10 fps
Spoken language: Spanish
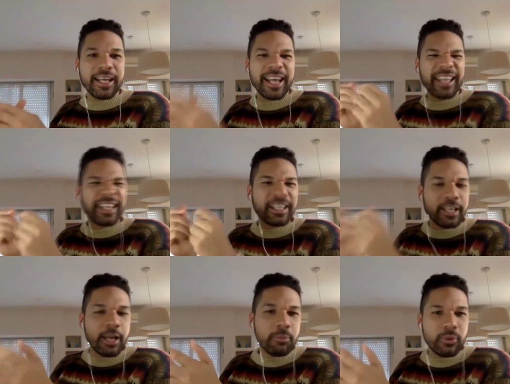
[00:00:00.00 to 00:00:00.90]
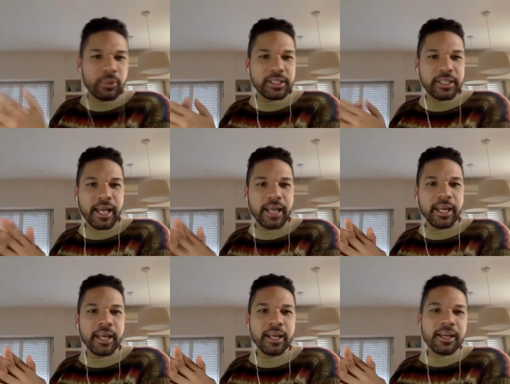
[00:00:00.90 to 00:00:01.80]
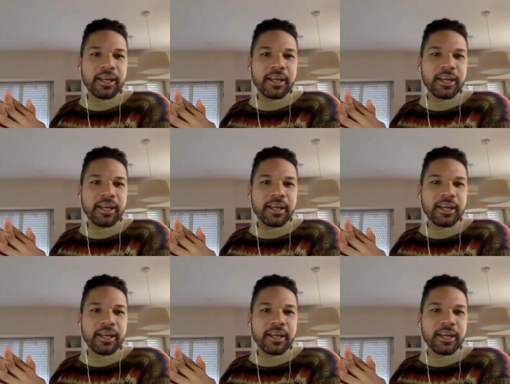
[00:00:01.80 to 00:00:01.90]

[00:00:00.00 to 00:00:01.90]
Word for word: y la estética publicitaria